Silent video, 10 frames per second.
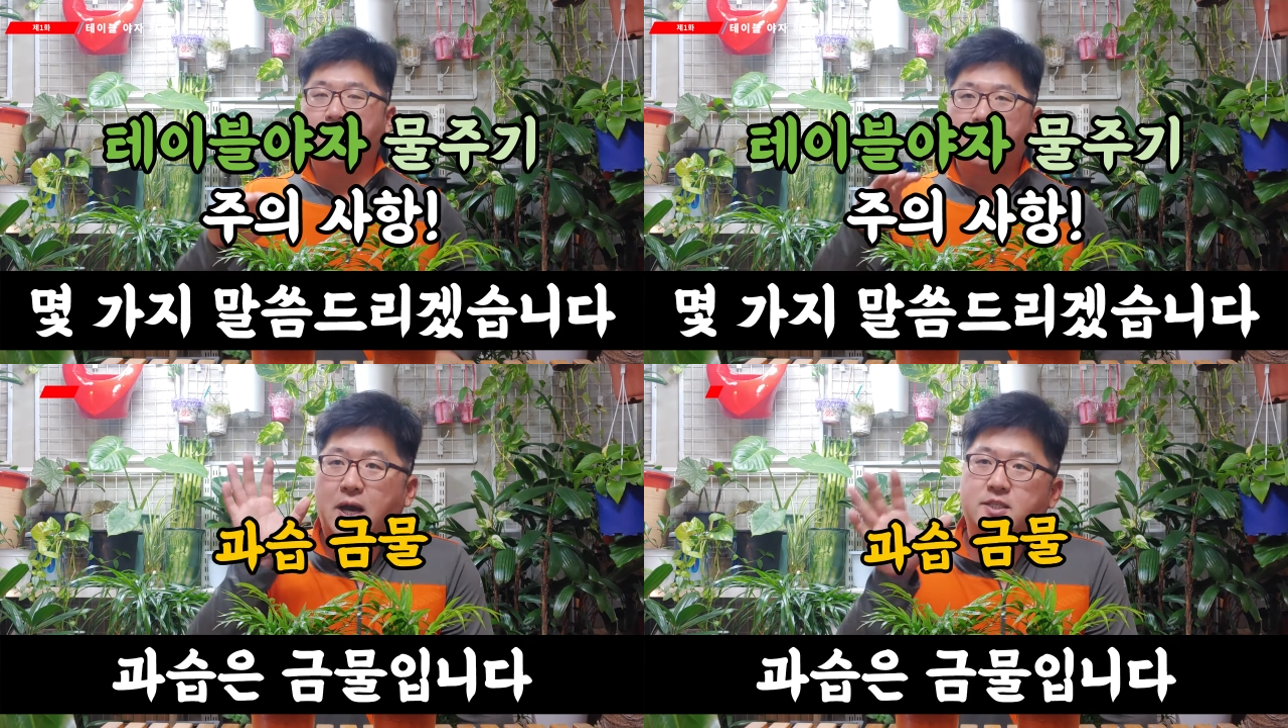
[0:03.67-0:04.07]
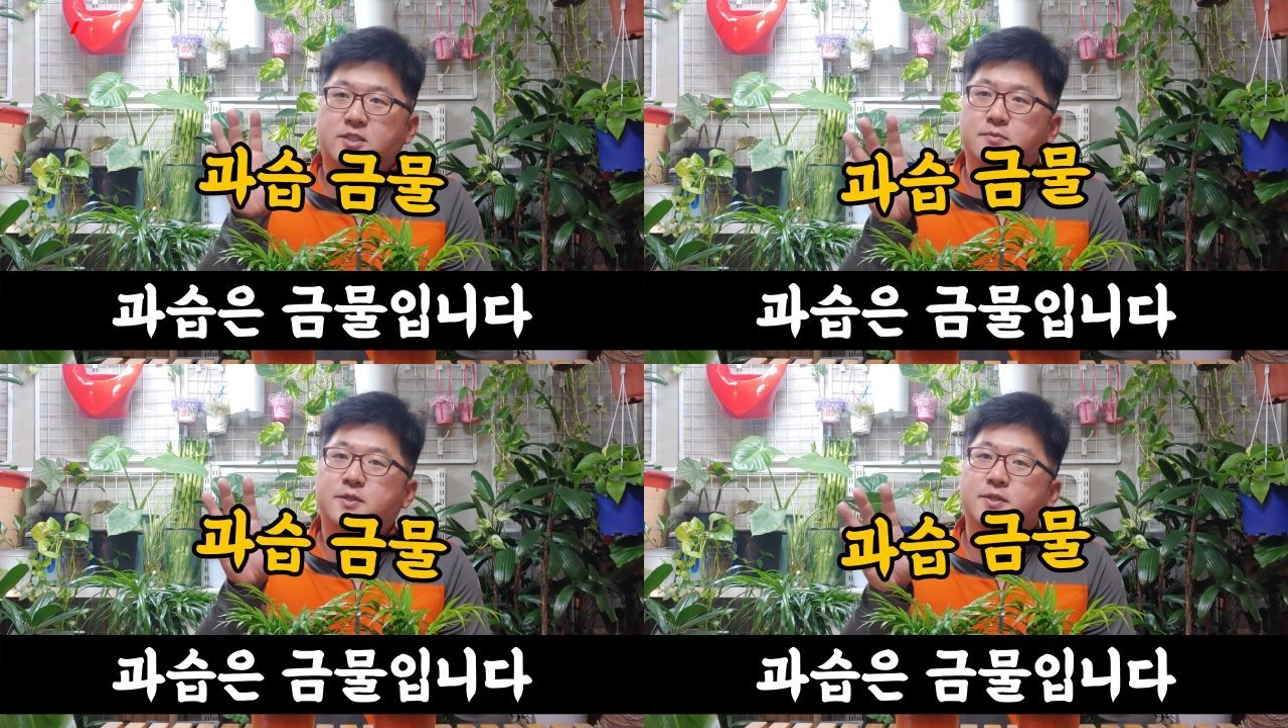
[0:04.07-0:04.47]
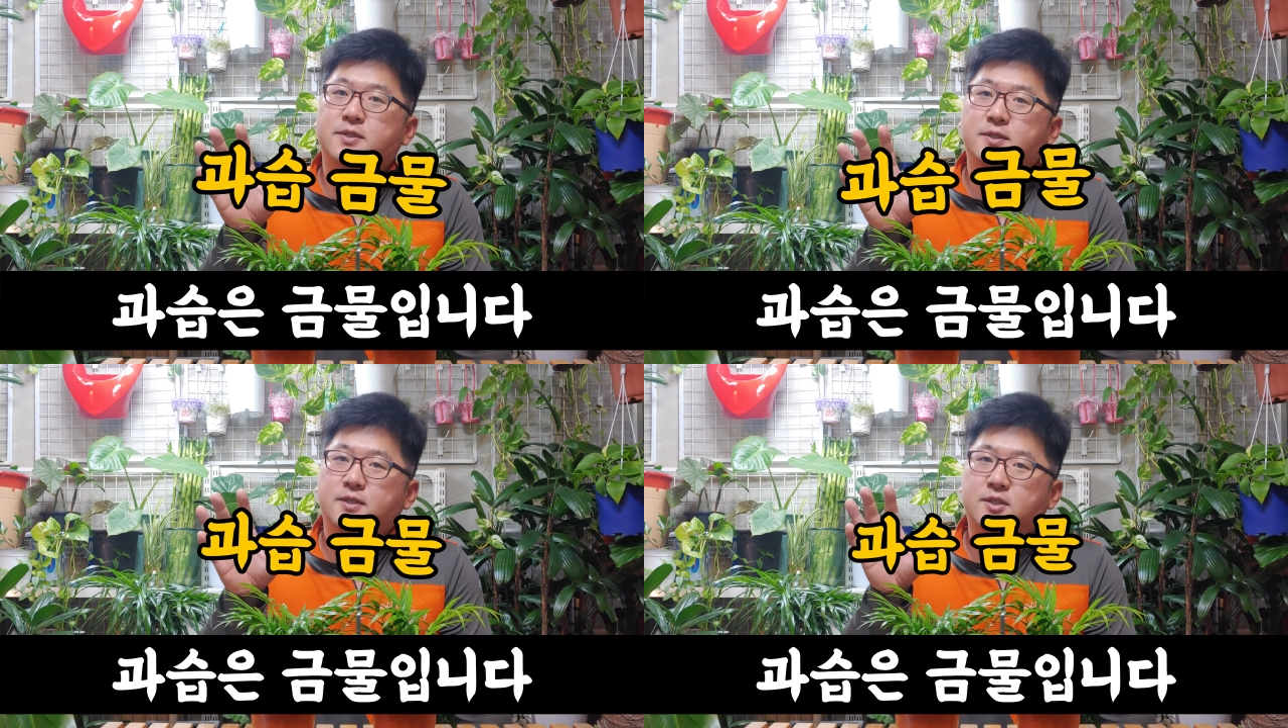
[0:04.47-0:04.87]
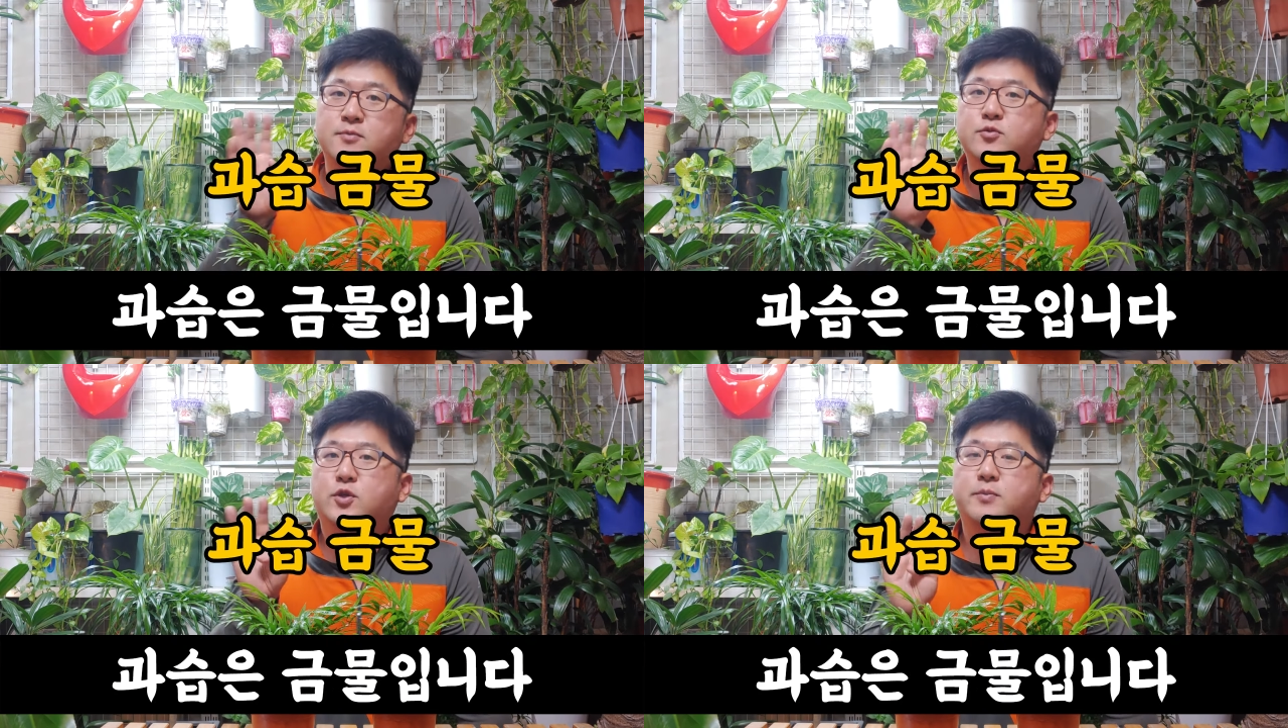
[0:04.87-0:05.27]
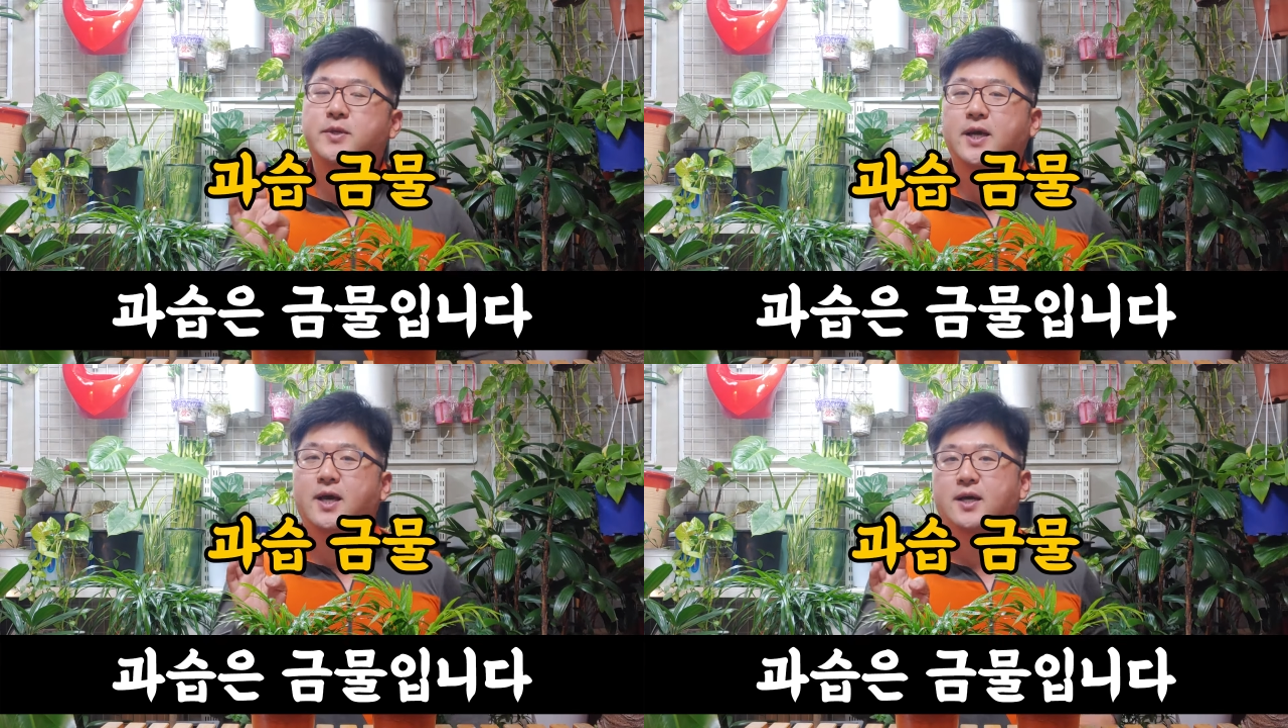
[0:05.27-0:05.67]
과습은
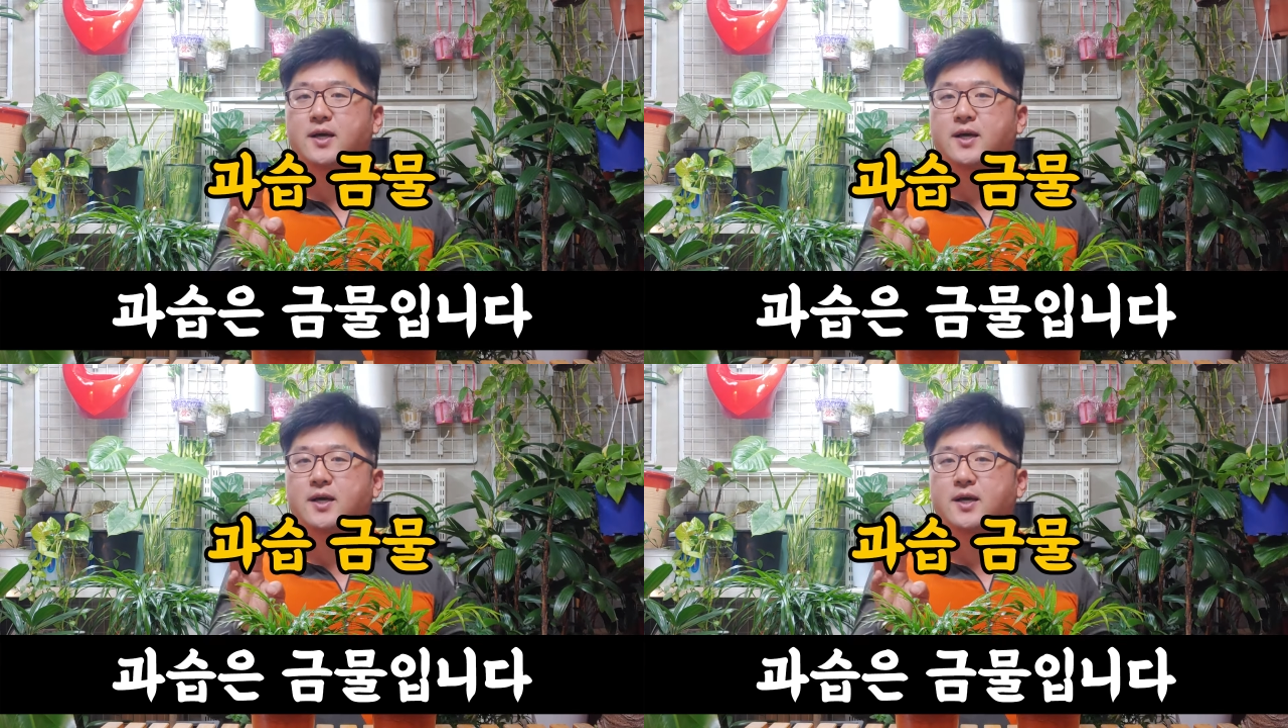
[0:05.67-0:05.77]
금물입니다.